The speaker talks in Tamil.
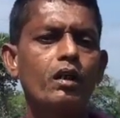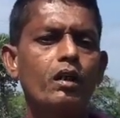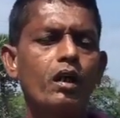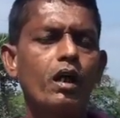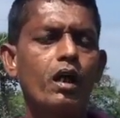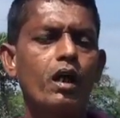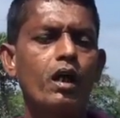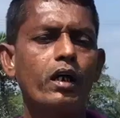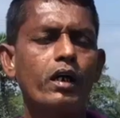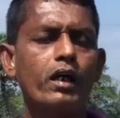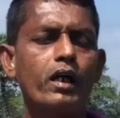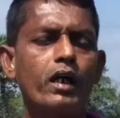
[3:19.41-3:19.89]

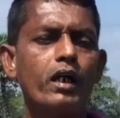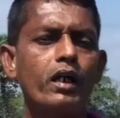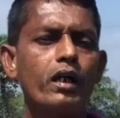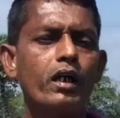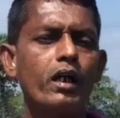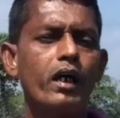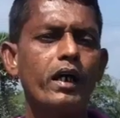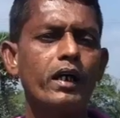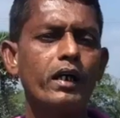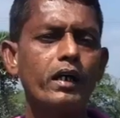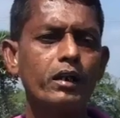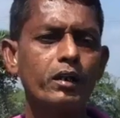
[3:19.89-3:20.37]
அத்தோடு
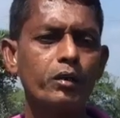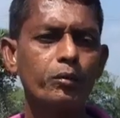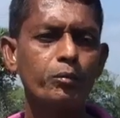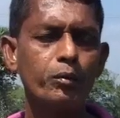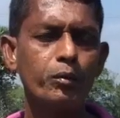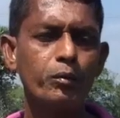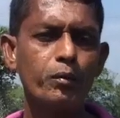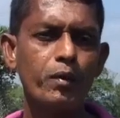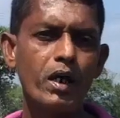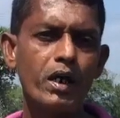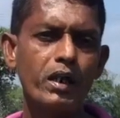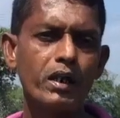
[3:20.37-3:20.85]

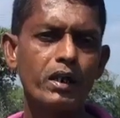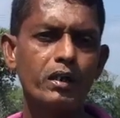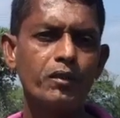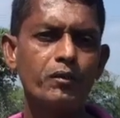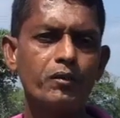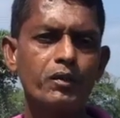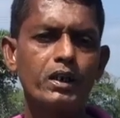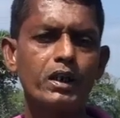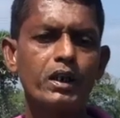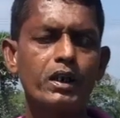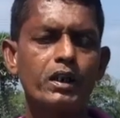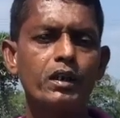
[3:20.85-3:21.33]
கபிலப்புள்ளி நோய்
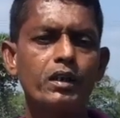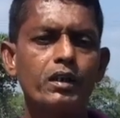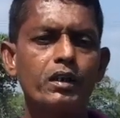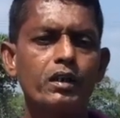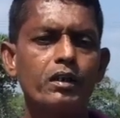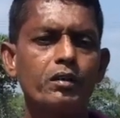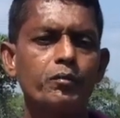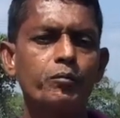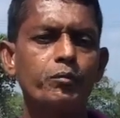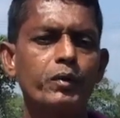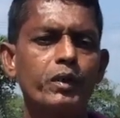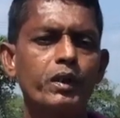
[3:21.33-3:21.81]
தாக்கமும்
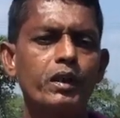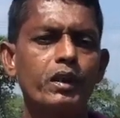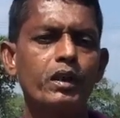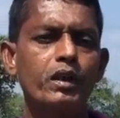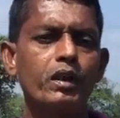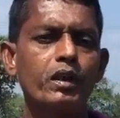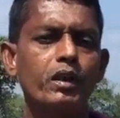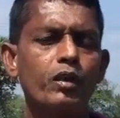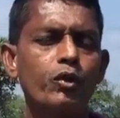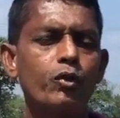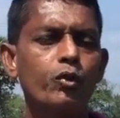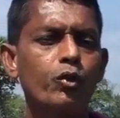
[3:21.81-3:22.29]

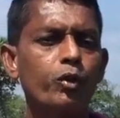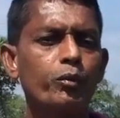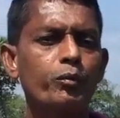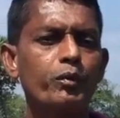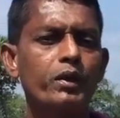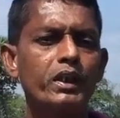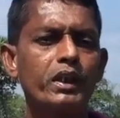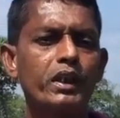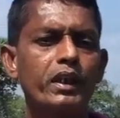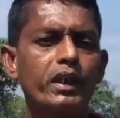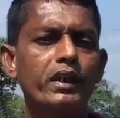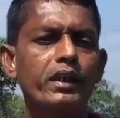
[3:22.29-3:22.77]
காணப்படுகின்றது
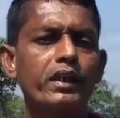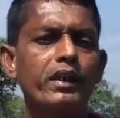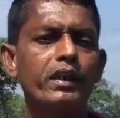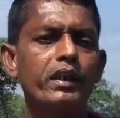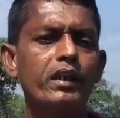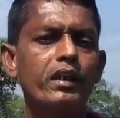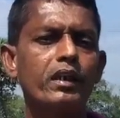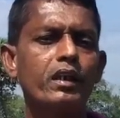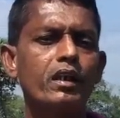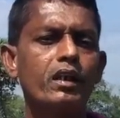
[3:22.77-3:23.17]
இவற்றிற்கு